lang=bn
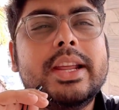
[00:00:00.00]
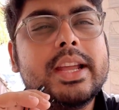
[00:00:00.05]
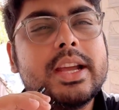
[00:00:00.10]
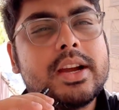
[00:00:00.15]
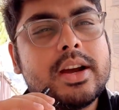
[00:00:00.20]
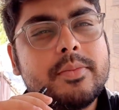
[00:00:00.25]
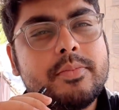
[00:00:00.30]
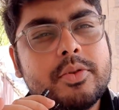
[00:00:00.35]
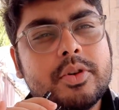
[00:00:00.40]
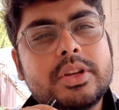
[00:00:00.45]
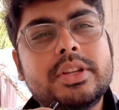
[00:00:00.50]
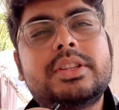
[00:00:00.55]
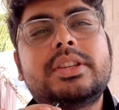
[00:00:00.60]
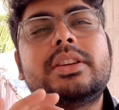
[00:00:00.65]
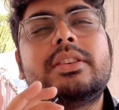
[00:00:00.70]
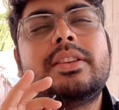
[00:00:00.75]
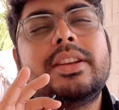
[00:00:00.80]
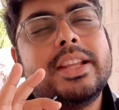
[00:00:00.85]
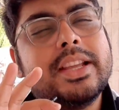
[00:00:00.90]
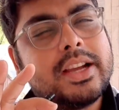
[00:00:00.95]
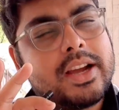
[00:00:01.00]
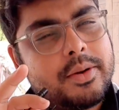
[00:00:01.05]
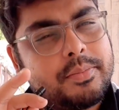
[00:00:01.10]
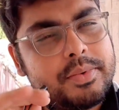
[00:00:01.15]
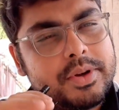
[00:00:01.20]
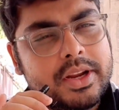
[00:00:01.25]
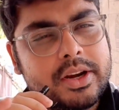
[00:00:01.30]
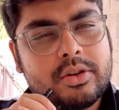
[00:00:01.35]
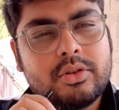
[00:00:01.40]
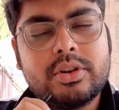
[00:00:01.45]
লিঙ্ক আপ হয়েছে লিঙ্ক আপ
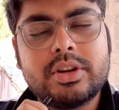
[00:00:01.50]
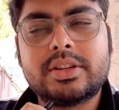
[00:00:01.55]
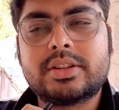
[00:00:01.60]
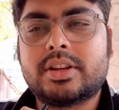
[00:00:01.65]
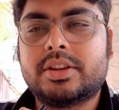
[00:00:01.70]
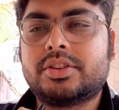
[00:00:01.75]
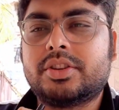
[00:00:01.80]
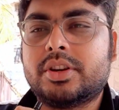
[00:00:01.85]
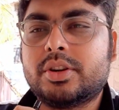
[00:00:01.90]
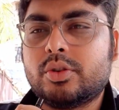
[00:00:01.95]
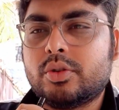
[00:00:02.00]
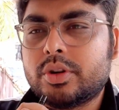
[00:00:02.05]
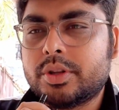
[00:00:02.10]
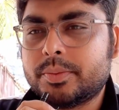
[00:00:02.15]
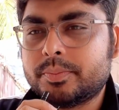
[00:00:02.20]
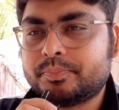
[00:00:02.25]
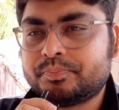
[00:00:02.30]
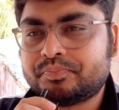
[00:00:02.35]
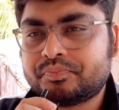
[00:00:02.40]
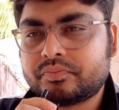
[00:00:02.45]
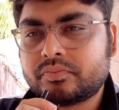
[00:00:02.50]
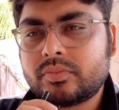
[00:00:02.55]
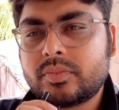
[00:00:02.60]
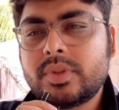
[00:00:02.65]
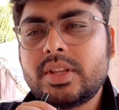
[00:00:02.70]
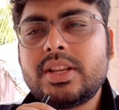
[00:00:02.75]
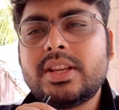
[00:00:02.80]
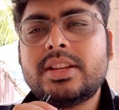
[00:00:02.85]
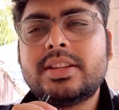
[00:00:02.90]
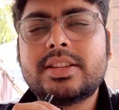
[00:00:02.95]
নিয়ে একটু ডিসকাশন করি
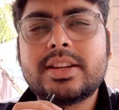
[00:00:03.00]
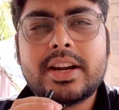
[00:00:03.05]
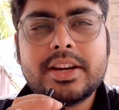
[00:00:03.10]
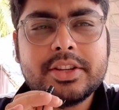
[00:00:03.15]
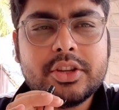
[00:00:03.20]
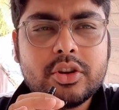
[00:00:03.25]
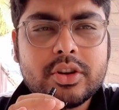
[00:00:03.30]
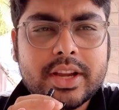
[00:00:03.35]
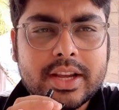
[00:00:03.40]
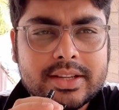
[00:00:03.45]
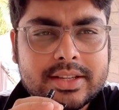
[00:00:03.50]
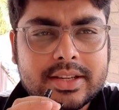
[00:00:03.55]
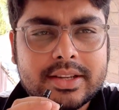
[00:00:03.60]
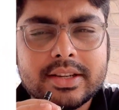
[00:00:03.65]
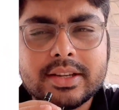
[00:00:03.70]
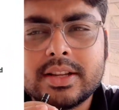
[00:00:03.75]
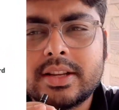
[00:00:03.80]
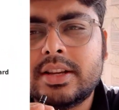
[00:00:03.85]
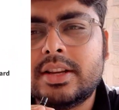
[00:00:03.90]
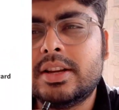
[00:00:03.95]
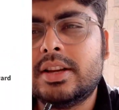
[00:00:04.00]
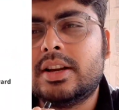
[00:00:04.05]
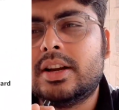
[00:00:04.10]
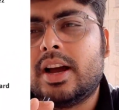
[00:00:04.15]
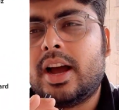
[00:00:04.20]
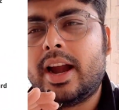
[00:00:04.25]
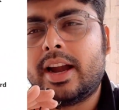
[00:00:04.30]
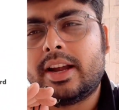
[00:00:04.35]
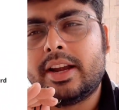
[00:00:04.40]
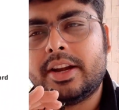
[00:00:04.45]
সার্জিও ক্যাসেল
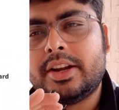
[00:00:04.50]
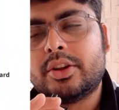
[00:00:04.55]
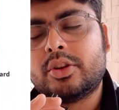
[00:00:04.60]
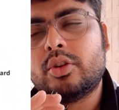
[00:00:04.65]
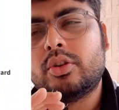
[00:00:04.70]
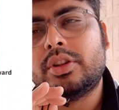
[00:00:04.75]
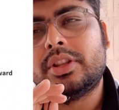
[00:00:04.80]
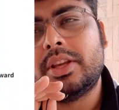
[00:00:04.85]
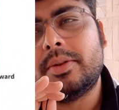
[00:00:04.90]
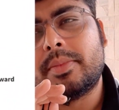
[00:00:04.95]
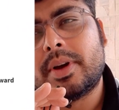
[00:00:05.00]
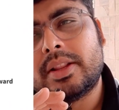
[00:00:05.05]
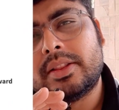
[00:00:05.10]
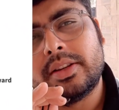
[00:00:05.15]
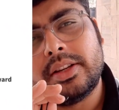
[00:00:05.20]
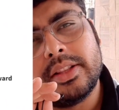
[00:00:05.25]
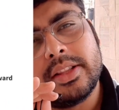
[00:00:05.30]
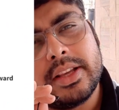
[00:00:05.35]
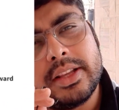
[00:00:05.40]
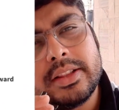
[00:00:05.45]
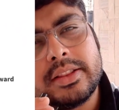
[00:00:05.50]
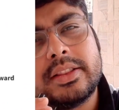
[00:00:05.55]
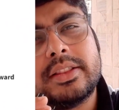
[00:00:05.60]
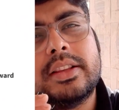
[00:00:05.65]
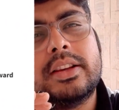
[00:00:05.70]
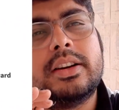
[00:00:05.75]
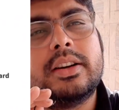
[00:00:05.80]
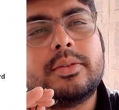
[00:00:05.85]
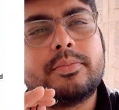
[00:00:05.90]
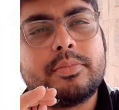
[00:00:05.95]
অ্যাটলেটিকো ডি মাদ্রিদে
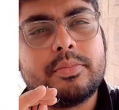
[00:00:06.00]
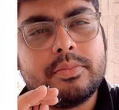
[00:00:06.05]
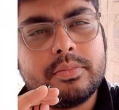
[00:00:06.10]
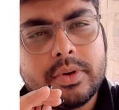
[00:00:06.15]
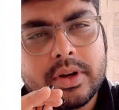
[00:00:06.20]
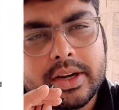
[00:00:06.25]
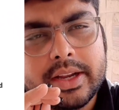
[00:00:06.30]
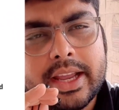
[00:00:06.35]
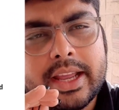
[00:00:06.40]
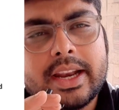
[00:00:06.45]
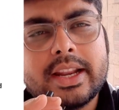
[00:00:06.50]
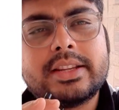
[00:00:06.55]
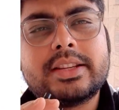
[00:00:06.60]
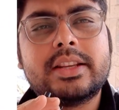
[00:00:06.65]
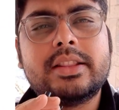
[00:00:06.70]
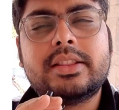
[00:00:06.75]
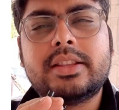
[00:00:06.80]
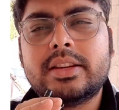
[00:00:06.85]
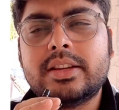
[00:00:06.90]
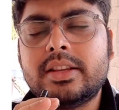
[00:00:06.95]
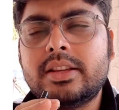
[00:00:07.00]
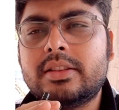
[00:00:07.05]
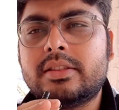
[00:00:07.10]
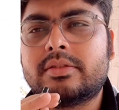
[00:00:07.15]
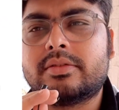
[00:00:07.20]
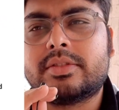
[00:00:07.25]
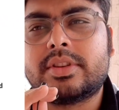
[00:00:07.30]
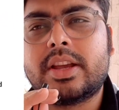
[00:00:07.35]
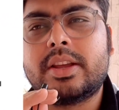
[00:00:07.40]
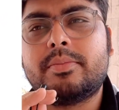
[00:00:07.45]
খেলেছেন তিনি
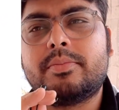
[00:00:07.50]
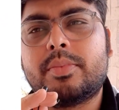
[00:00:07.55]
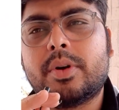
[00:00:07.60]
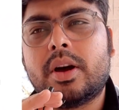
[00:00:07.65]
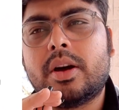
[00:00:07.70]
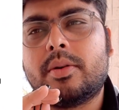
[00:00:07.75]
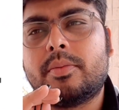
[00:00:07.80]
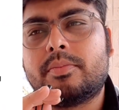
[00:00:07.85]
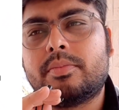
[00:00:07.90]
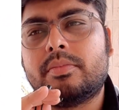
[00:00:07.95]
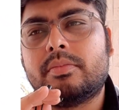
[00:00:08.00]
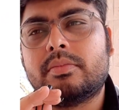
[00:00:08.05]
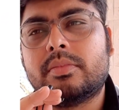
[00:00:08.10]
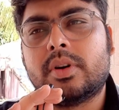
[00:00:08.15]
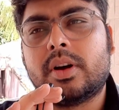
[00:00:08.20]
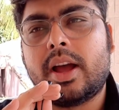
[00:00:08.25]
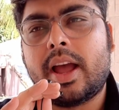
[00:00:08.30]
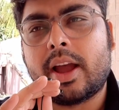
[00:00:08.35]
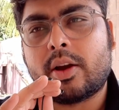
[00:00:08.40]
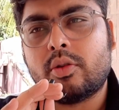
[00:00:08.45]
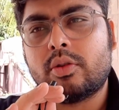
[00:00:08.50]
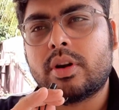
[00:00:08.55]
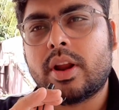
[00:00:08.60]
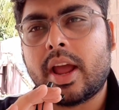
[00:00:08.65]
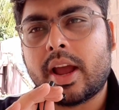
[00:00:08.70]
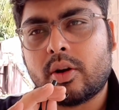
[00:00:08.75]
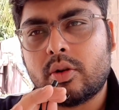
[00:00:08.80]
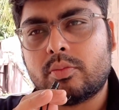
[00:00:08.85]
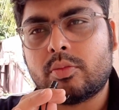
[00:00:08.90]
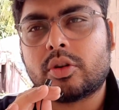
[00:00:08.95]
সেই এখন
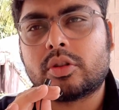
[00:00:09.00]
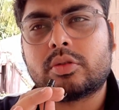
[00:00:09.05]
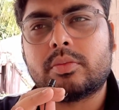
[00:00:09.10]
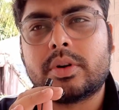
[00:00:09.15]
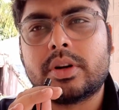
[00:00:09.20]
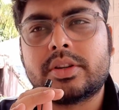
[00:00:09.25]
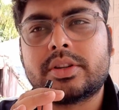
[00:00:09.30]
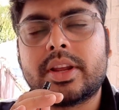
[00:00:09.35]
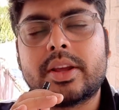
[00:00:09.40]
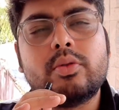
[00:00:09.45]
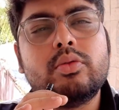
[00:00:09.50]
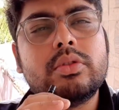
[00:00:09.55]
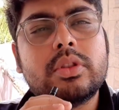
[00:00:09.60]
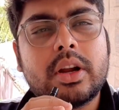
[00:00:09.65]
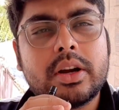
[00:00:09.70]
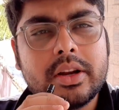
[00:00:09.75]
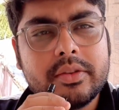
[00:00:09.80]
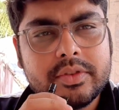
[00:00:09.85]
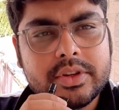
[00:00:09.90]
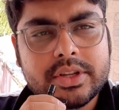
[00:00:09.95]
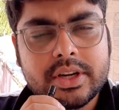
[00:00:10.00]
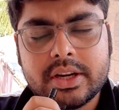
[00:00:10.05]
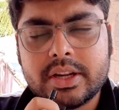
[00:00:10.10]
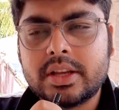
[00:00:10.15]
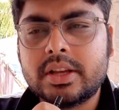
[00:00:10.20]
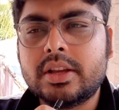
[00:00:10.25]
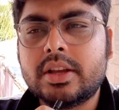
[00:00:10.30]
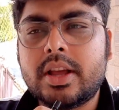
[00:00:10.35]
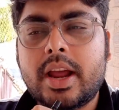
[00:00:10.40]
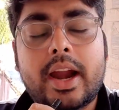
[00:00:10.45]
এখন বর্তমানে সেগুন্দা ডিভিশনে
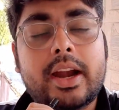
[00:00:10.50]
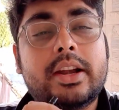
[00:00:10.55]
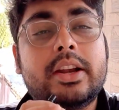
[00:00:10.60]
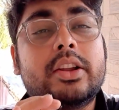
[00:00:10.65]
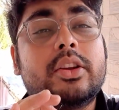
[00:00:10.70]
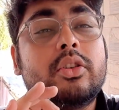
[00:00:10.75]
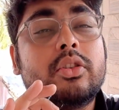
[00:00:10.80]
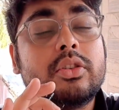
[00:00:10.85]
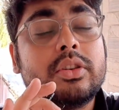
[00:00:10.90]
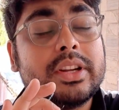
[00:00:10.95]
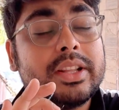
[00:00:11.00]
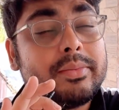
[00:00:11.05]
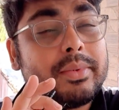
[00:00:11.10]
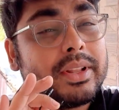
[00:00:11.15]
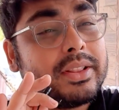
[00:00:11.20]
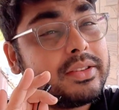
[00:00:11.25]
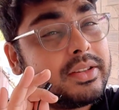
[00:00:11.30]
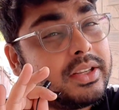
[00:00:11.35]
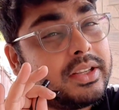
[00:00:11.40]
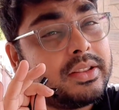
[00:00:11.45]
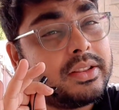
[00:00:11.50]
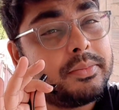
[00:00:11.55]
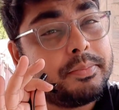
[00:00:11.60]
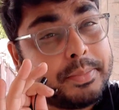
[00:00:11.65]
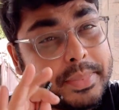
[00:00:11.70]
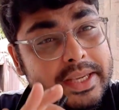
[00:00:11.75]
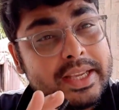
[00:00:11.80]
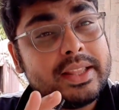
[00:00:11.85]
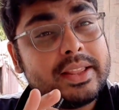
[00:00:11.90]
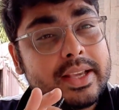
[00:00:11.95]
অ্যাটলেটিকো ডি মাদ্রিদ
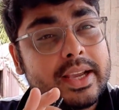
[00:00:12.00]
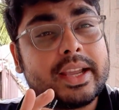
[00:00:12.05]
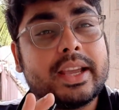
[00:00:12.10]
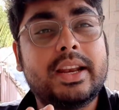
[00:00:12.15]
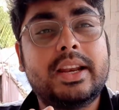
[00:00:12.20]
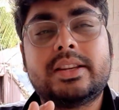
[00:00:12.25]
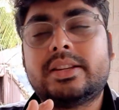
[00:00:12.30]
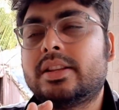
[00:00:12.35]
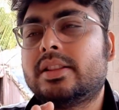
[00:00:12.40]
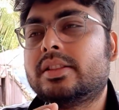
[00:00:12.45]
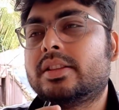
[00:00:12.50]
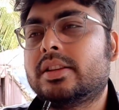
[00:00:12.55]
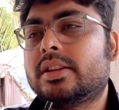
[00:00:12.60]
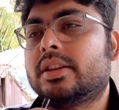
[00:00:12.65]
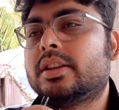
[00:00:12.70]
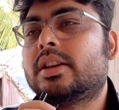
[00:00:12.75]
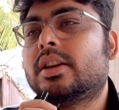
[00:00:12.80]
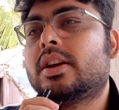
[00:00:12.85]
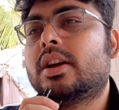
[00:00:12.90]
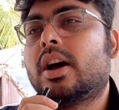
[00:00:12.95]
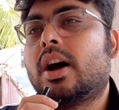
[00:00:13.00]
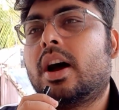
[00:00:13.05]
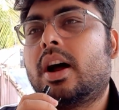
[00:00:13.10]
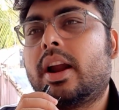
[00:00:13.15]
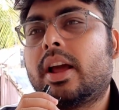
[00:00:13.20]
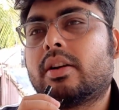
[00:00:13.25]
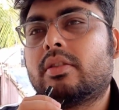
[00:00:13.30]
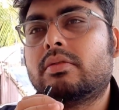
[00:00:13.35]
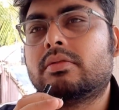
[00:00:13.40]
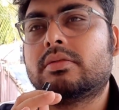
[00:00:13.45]
বিতে খেলেছেন তিনি
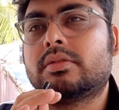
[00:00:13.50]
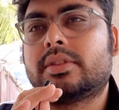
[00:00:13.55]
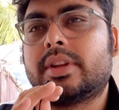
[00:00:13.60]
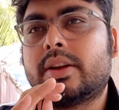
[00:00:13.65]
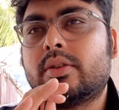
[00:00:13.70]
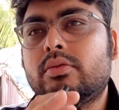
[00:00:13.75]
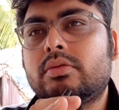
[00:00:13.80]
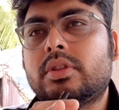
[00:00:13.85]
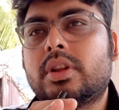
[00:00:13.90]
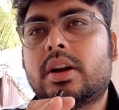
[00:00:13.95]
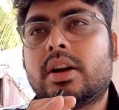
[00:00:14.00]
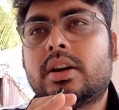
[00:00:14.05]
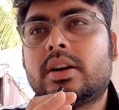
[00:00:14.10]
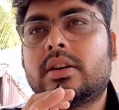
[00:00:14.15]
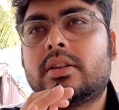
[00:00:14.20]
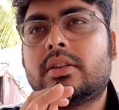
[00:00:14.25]
আর এখন সেগুন্দা